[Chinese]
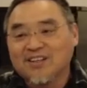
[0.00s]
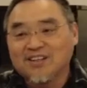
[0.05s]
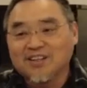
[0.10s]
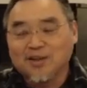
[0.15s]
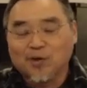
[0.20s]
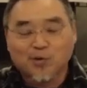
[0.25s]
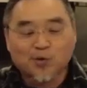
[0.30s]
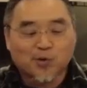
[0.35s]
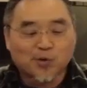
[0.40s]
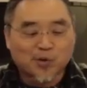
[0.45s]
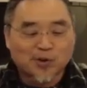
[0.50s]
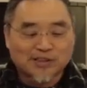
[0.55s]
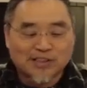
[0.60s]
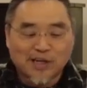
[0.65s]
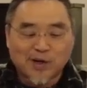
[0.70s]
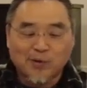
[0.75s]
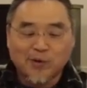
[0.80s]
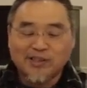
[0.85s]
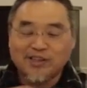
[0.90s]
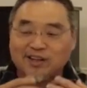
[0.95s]
哦，我再
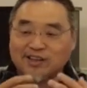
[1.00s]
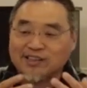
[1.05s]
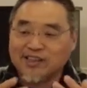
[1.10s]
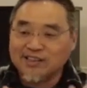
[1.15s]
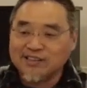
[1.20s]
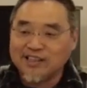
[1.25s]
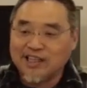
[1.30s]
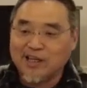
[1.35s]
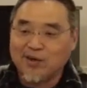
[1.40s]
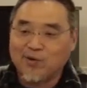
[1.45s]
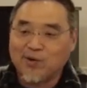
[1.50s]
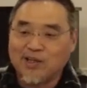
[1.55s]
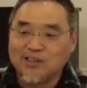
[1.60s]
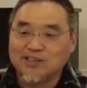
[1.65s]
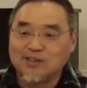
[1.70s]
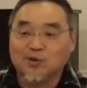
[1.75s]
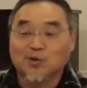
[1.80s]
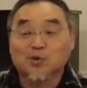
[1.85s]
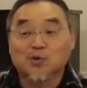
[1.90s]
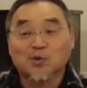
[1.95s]
回到刚才的话
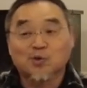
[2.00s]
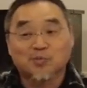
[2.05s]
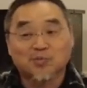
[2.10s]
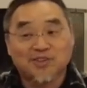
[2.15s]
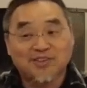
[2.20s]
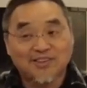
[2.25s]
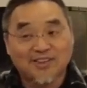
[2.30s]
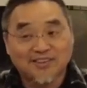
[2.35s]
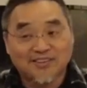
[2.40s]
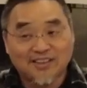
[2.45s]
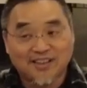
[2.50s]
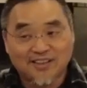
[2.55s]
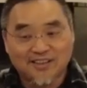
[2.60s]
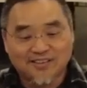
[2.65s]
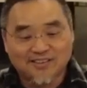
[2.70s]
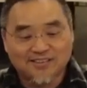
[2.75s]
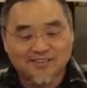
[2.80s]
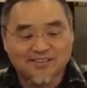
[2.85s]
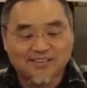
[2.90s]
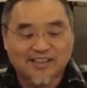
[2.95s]
题，我说我们现代的
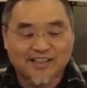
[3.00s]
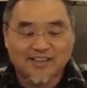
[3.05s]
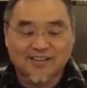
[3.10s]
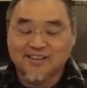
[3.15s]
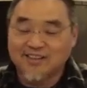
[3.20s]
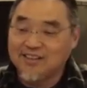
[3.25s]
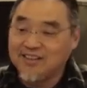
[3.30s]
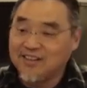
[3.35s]
世代